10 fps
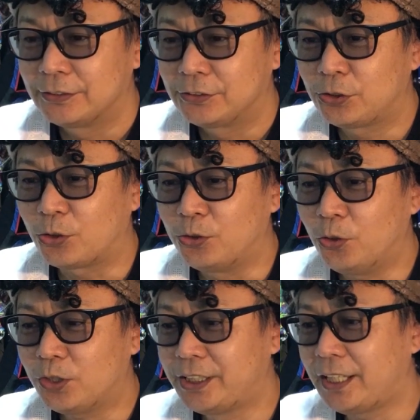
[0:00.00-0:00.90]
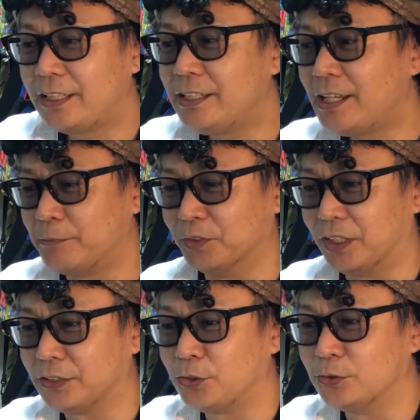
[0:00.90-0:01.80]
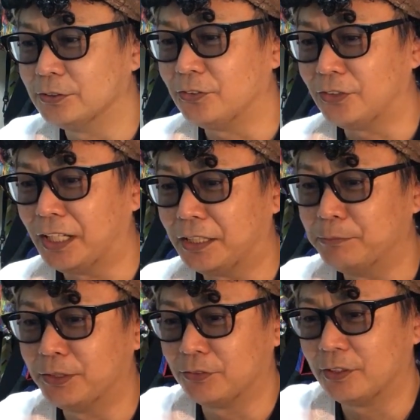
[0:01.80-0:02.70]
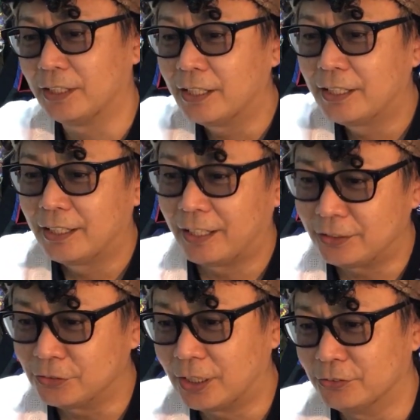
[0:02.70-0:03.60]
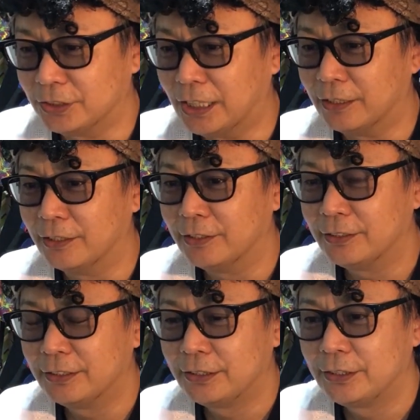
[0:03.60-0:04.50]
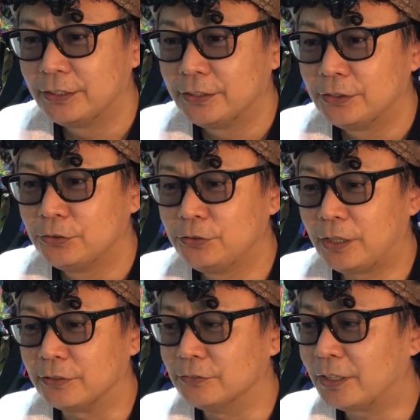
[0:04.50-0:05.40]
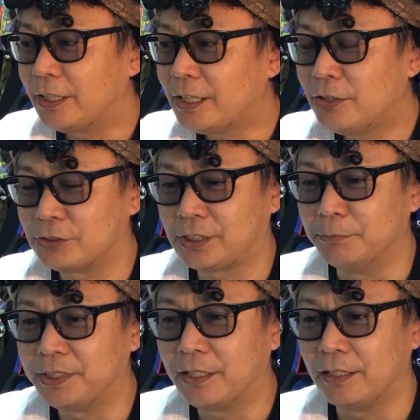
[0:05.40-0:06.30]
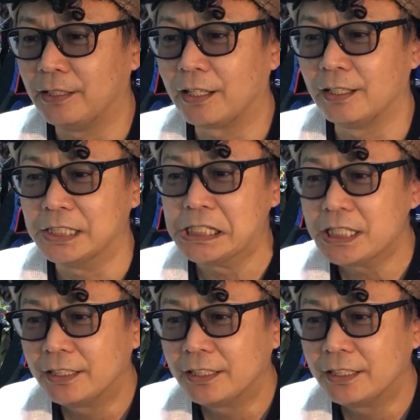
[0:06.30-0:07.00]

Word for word: ちょっと猟奇的やもんなそののな今のああいう顔な普段は笑顔しか見てないだけに